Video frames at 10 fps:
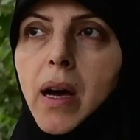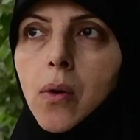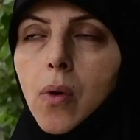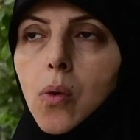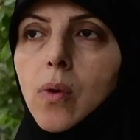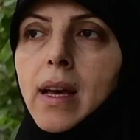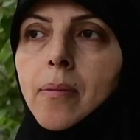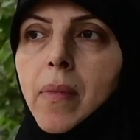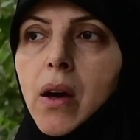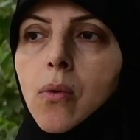معه
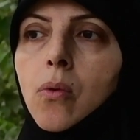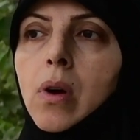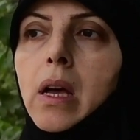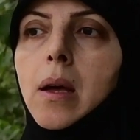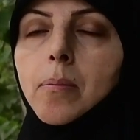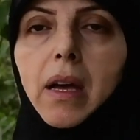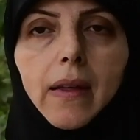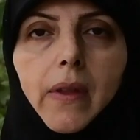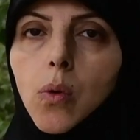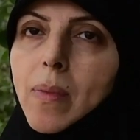أولاد معه
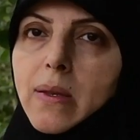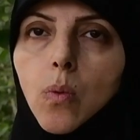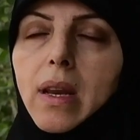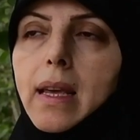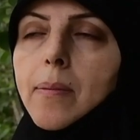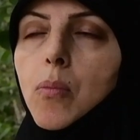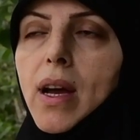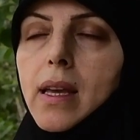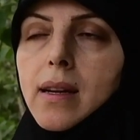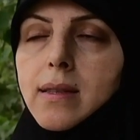عنده مسؤوليات
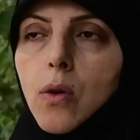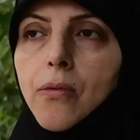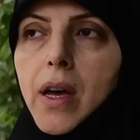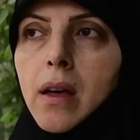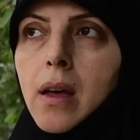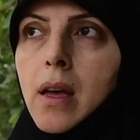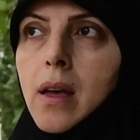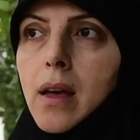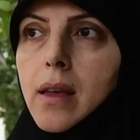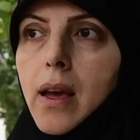معينة سوف
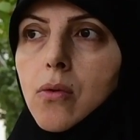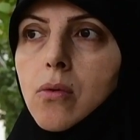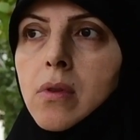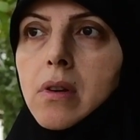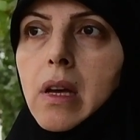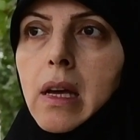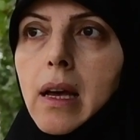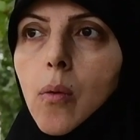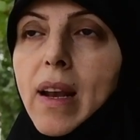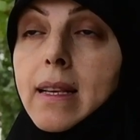يكون
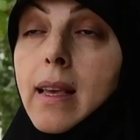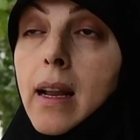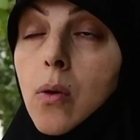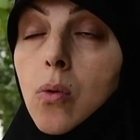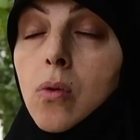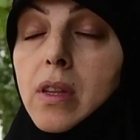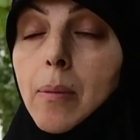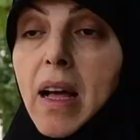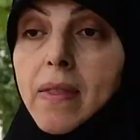وليس له طبعا